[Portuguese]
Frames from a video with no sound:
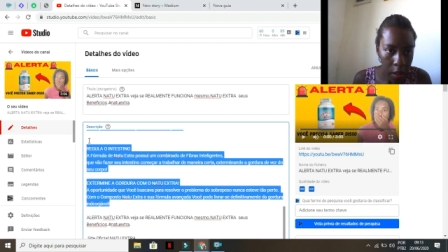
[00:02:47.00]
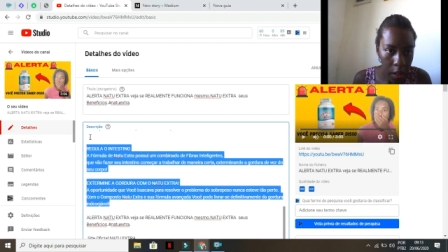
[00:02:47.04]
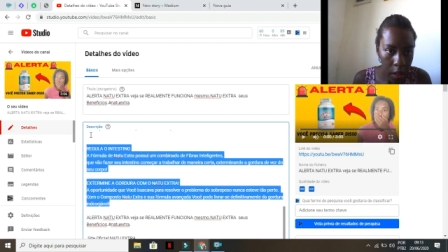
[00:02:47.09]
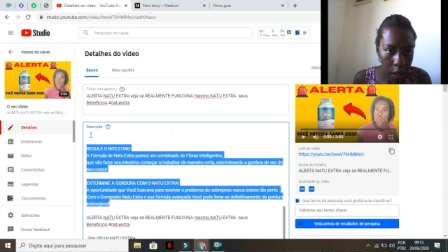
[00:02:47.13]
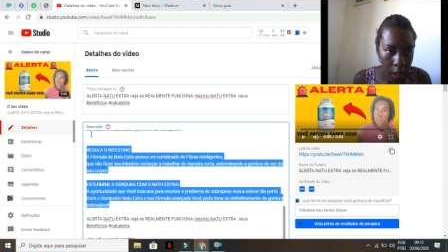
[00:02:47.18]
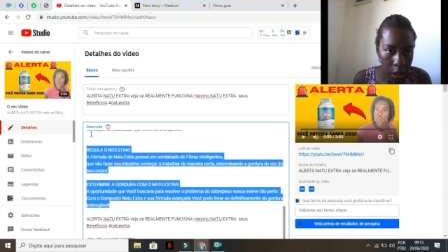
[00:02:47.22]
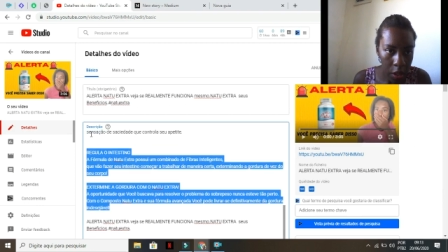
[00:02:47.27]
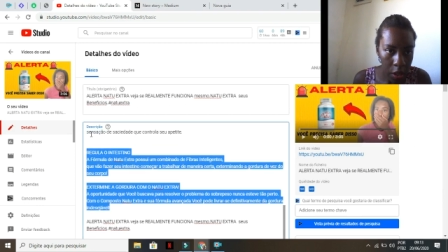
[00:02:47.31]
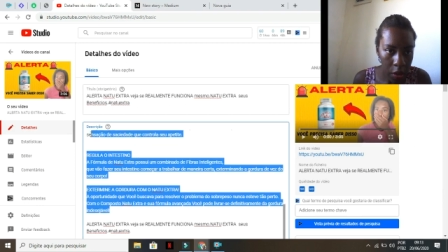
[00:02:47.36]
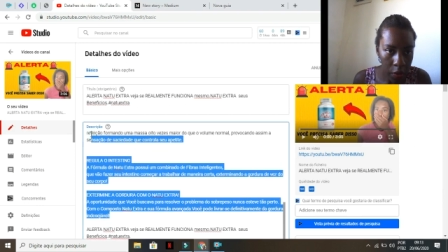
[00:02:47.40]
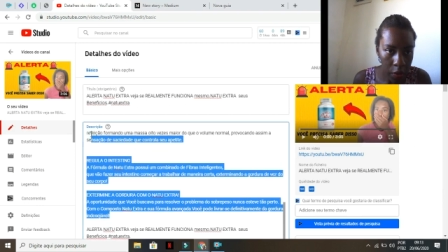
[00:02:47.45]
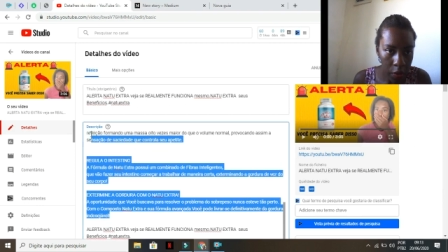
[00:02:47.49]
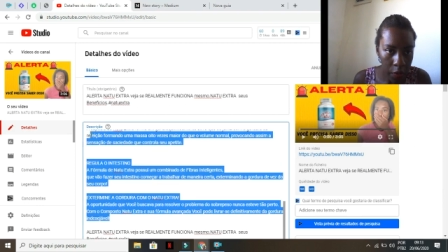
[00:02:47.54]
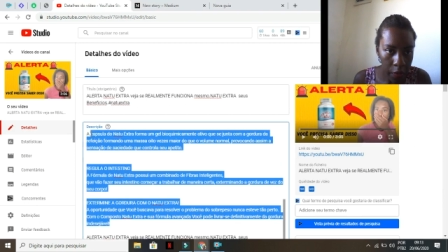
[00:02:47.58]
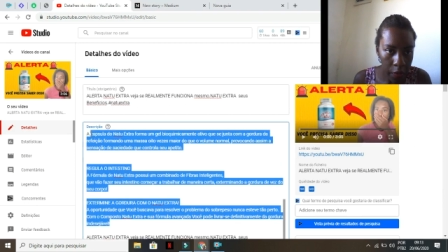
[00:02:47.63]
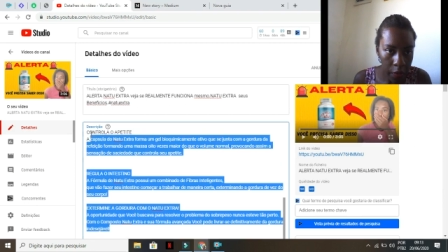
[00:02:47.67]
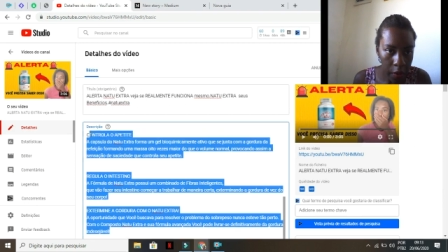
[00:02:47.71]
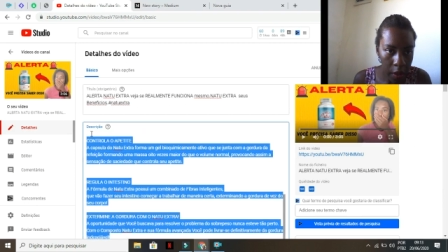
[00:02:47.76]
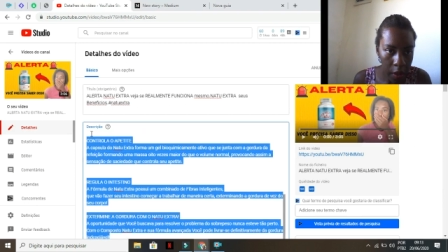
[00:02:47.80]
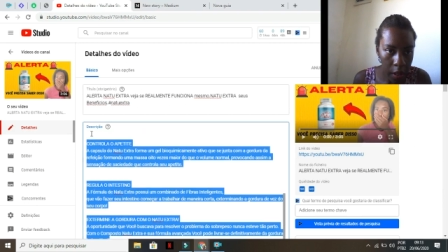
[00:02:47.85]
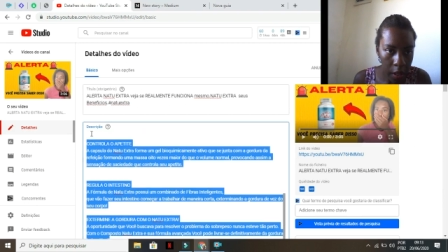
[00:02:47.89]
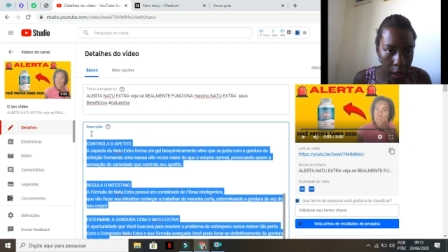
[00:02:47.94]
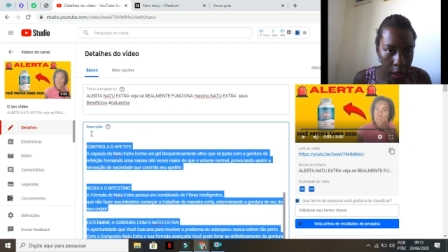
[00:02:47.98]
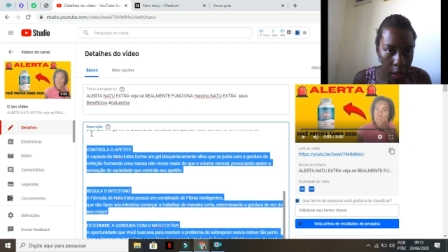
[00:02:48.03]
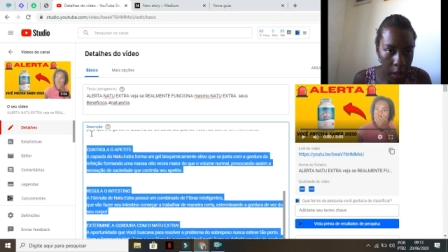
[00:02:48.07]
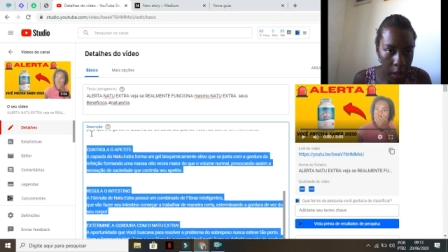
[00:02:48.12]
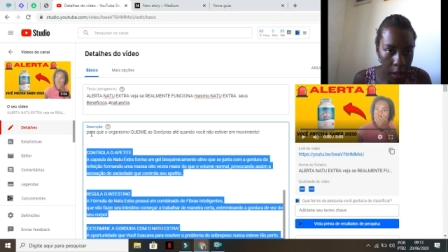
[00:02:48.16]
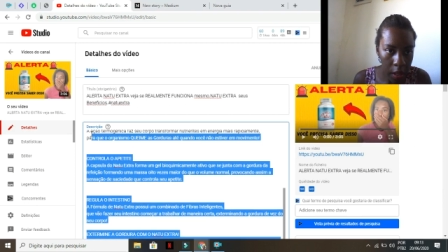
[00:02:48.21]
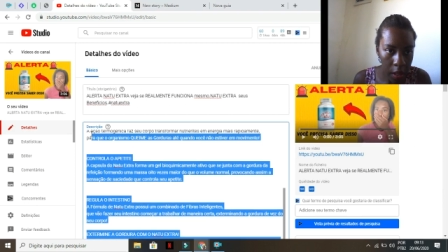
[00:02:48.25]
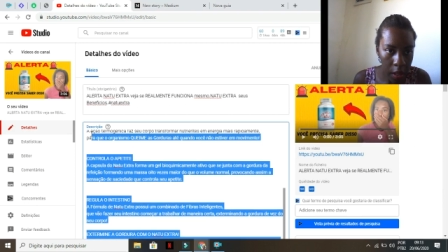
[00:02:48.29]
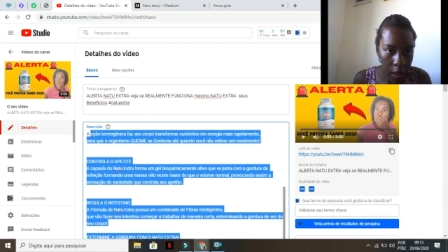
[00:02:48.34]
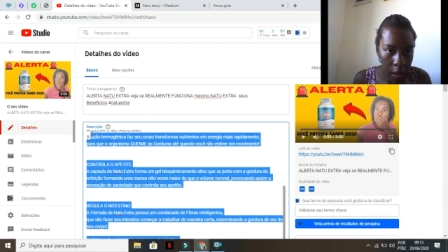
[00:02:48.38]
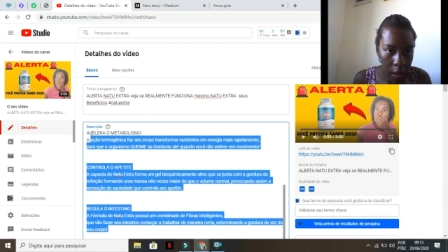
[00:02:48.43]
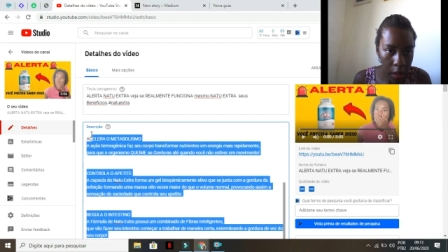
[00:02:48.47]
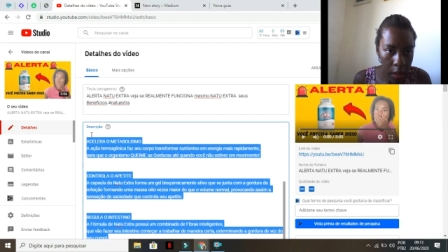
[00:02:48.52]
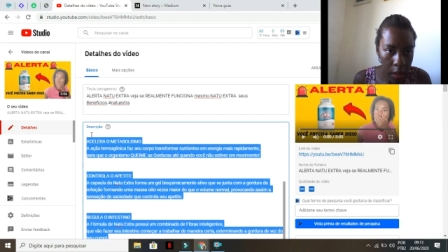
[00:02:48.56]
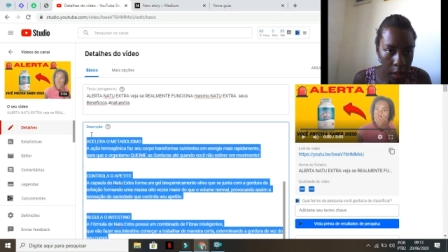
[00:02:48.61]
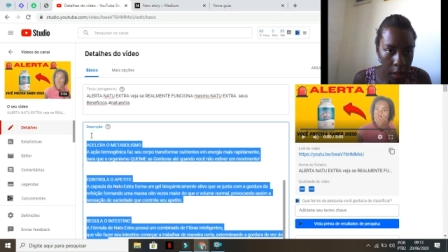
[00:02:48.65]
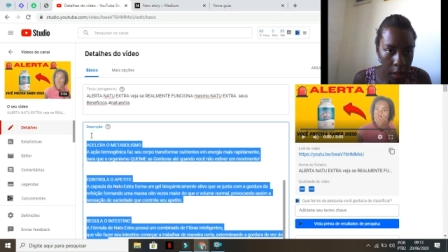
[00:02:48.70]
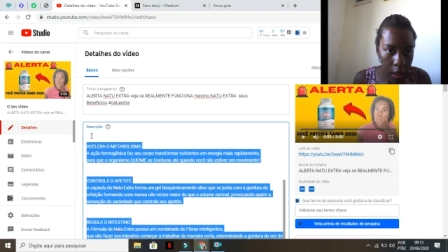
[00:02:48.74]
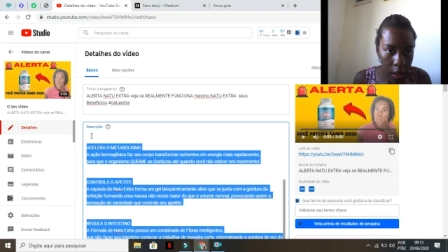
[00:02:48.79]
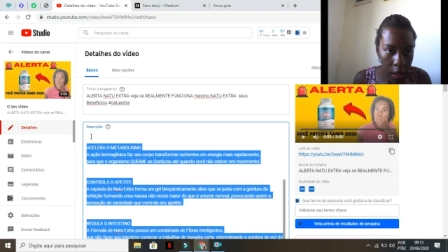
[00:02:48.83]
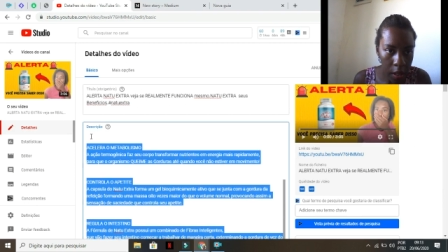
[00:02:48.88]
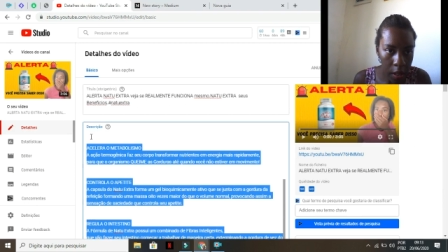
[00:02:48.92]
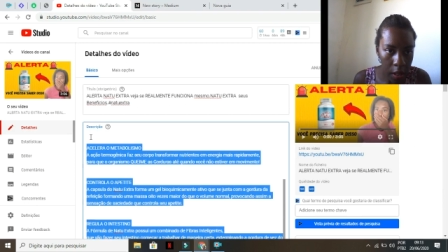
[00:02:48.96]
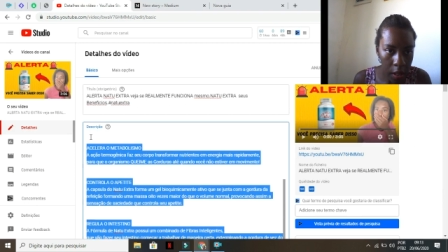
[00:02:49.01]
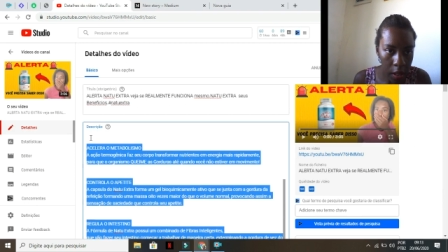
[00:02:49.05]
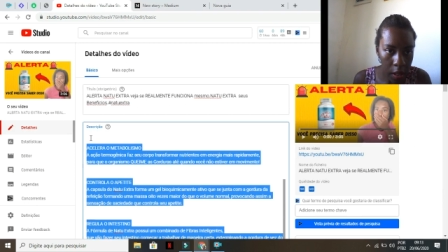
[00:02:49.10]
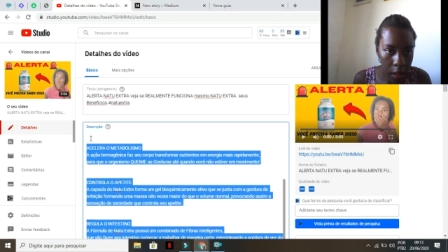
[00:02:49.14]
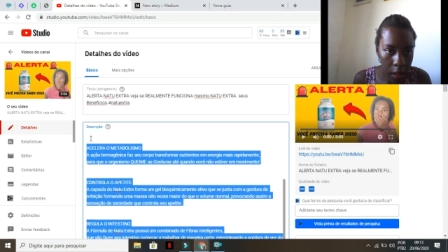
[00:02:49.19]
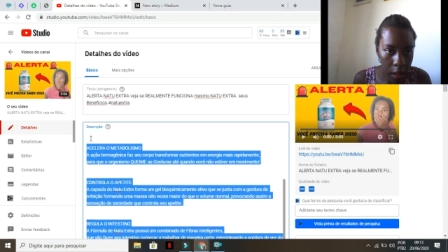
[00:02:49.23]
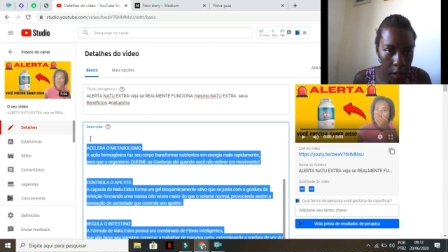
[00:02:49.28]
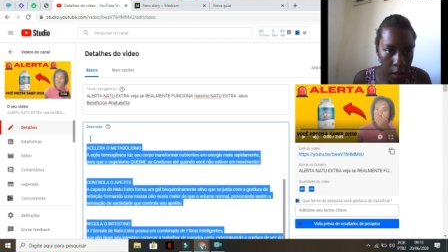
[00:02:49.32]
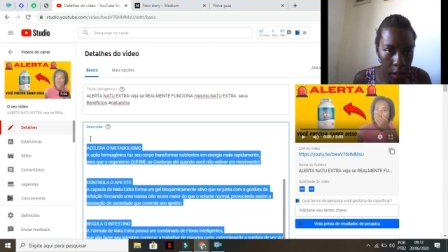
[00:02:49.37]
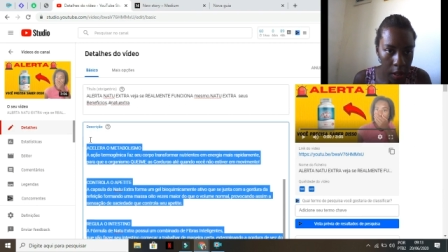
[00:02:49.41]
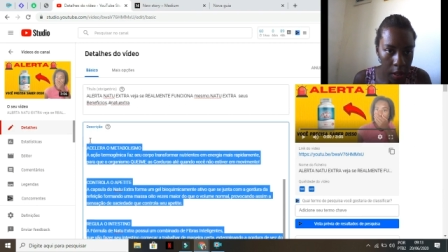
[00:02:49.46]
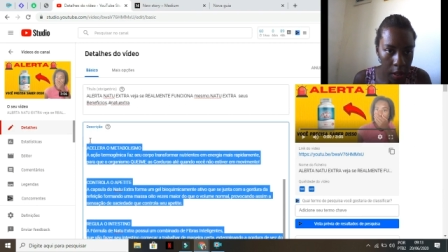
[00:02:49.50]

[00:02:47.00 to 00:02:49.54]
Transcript: Deixa eu ver, aqui,